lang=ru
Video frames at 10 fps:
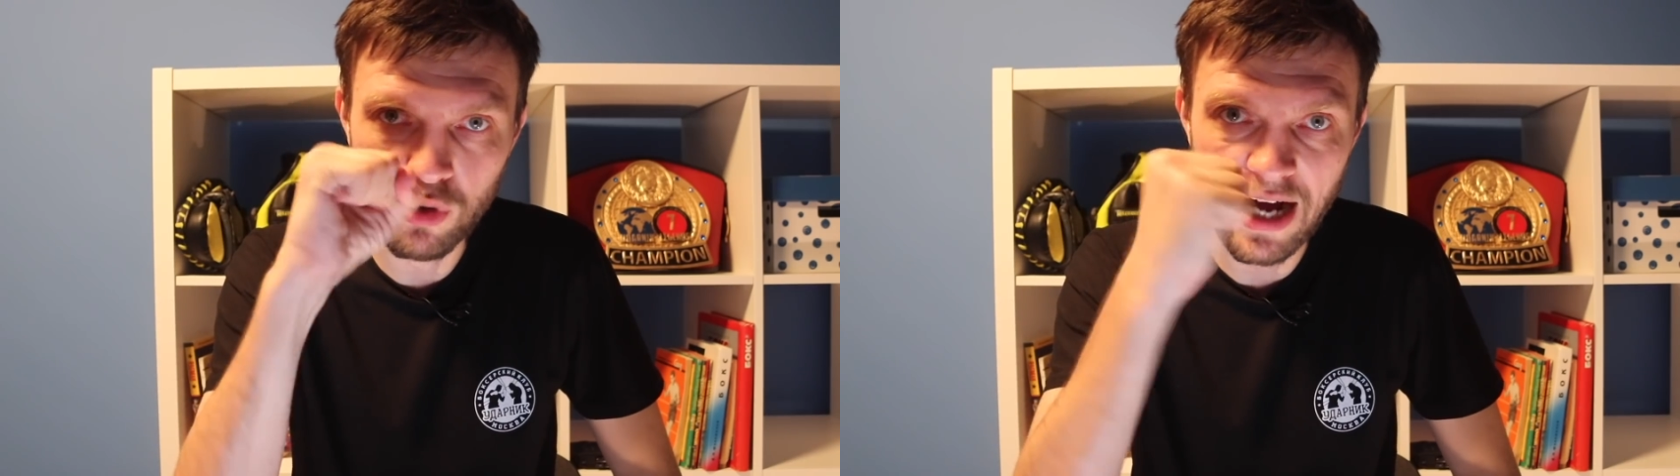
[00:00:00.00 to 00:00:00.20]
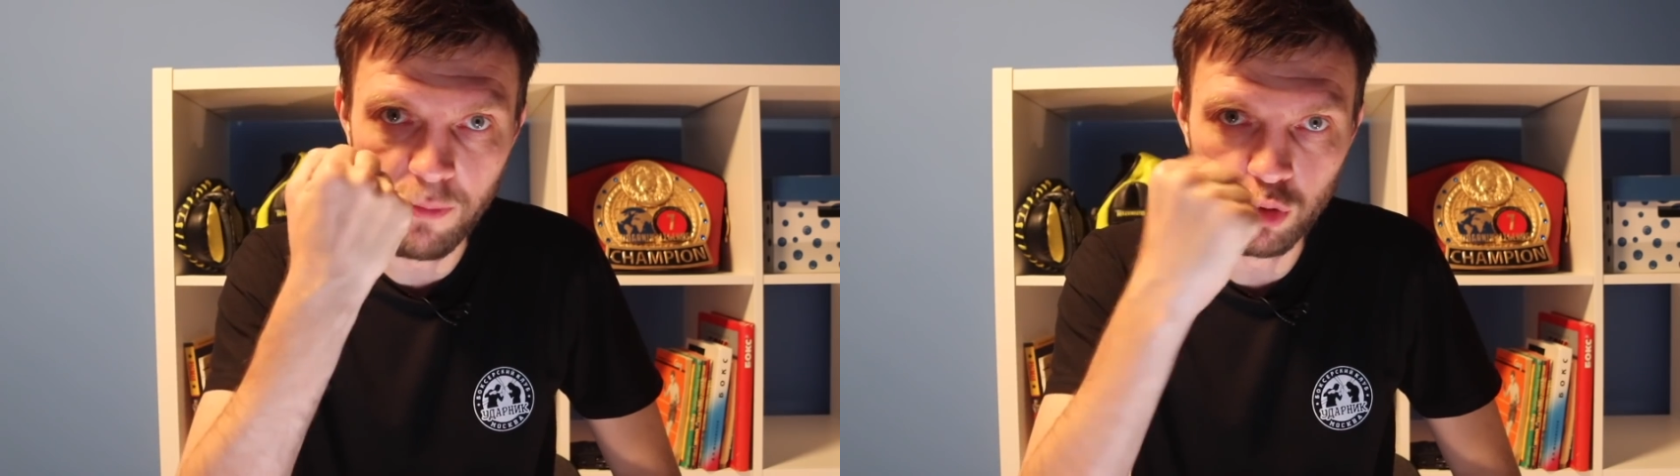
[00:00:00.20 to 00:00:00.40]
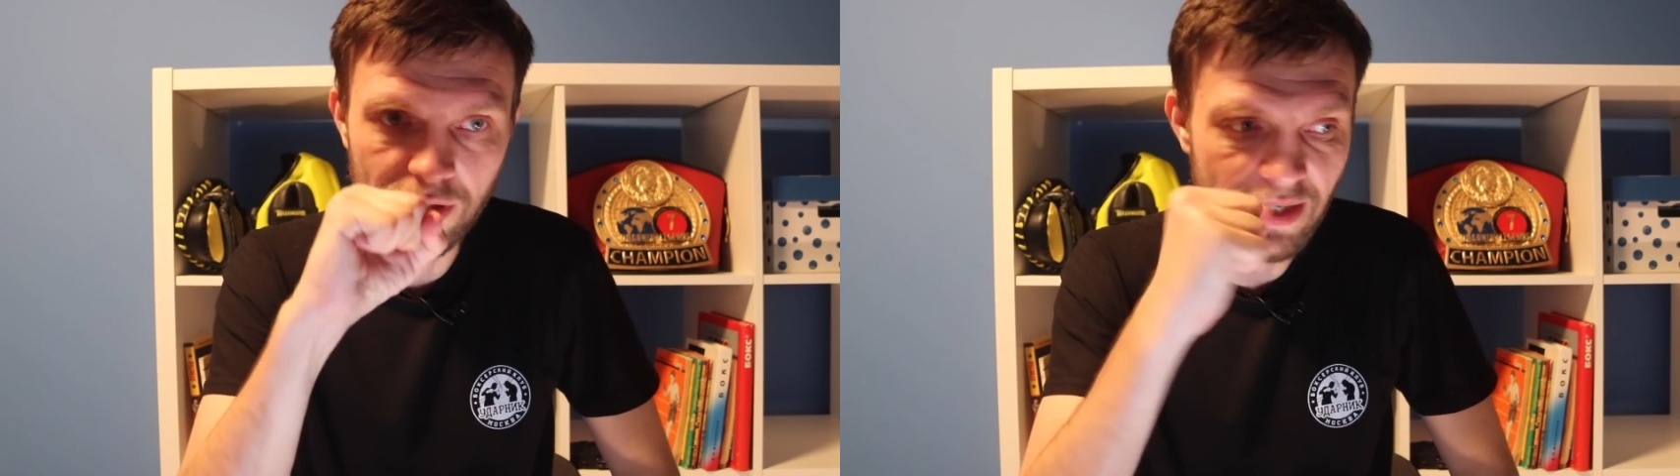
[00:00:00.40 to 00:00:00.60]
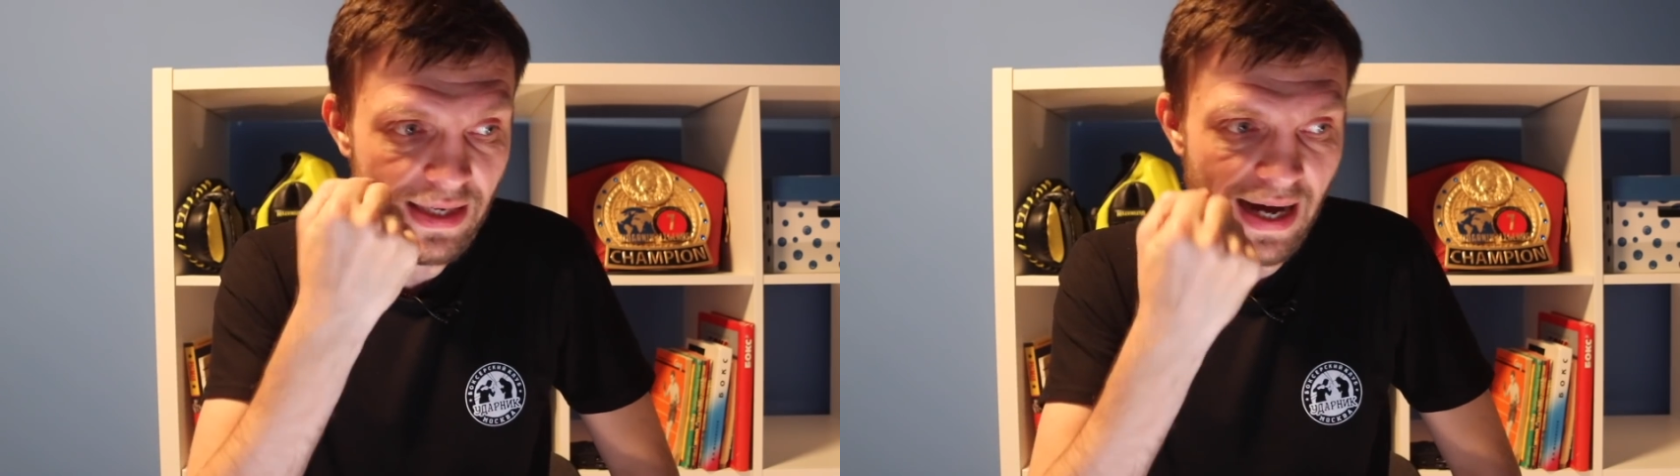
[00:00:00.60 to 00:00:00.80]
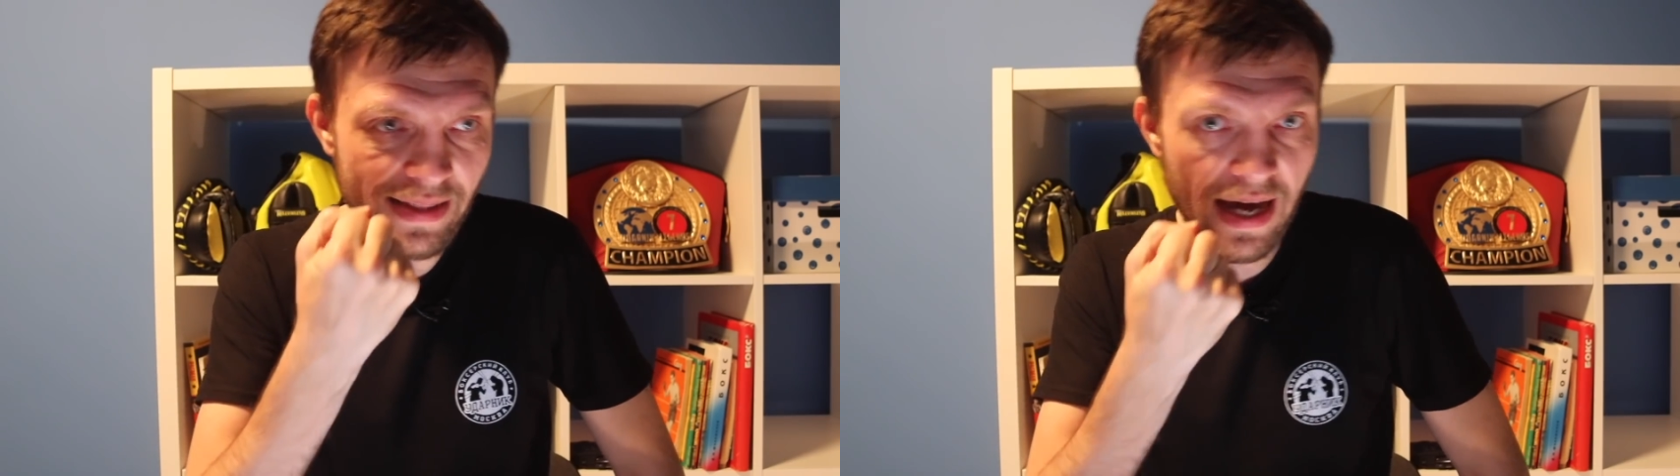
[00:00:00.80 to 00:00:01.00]
рука
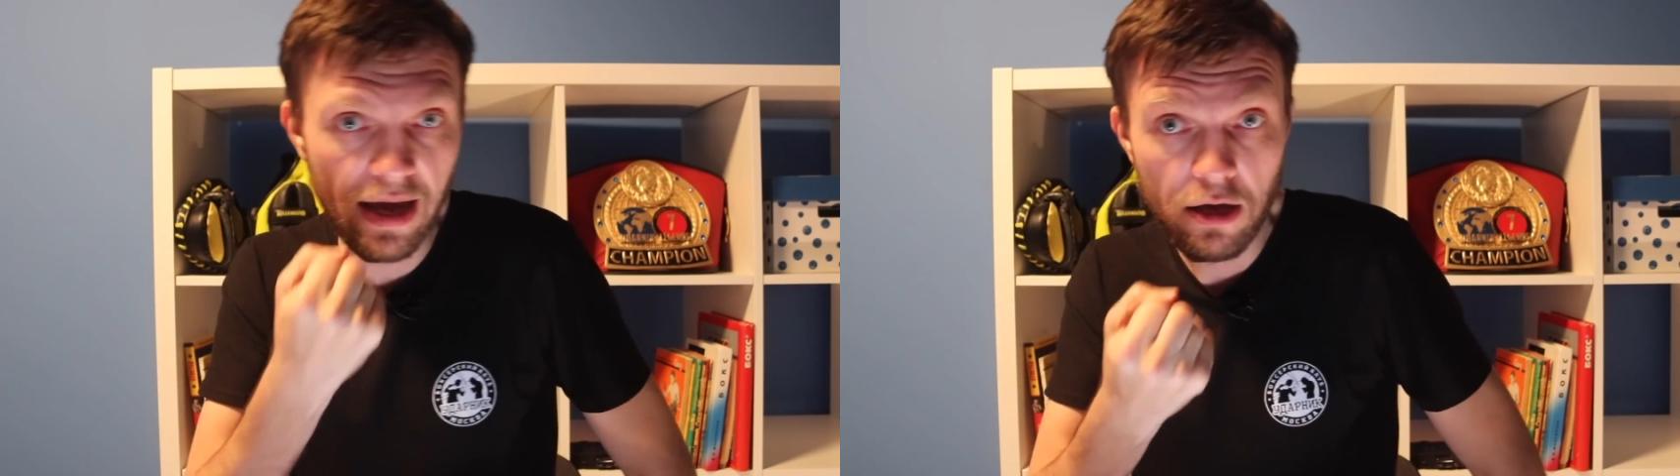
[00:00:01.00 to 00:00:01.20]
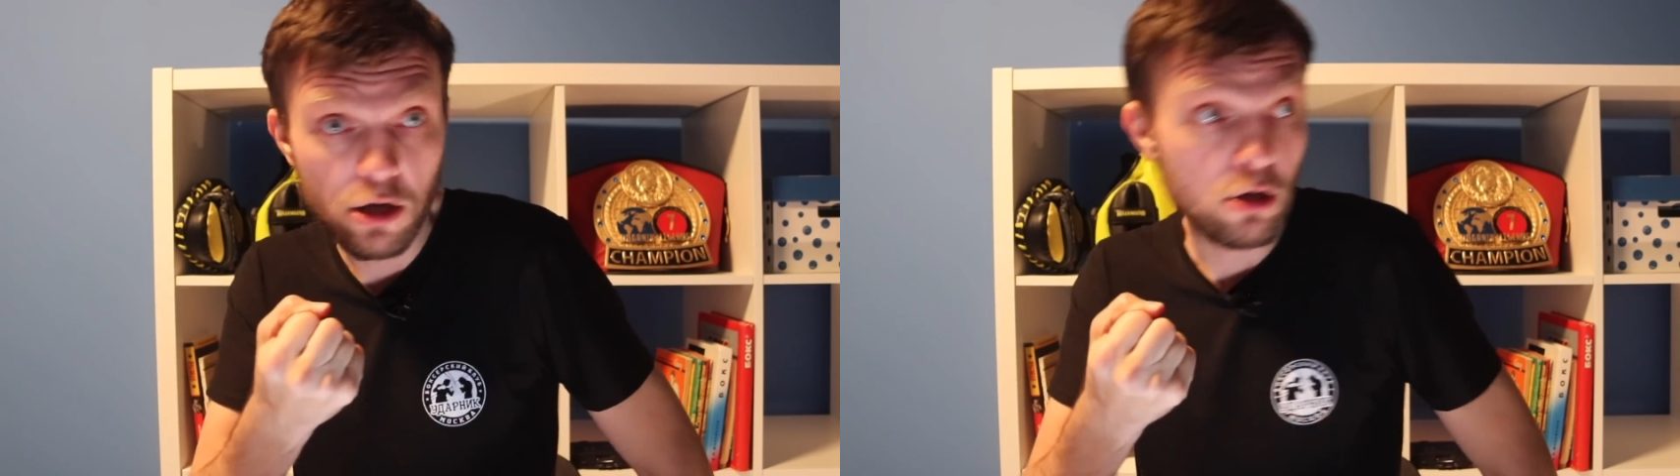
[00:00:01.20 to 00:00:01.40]
Мунгия она